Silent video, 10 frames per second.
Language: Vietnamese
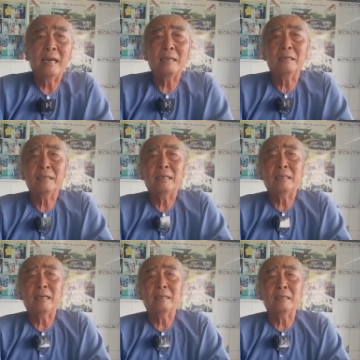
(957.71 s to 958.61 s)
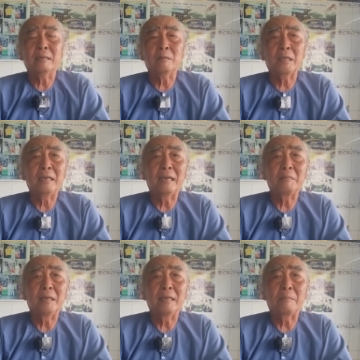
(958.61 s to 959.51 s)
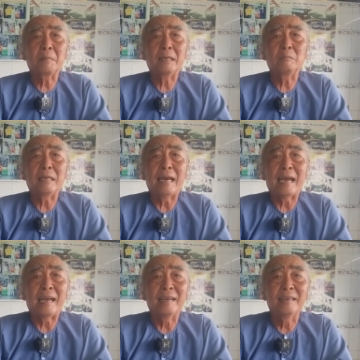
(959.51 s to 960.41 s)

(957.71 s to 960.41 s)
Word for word: ra cái ngày là đầu tiên là gì gặp cái ông già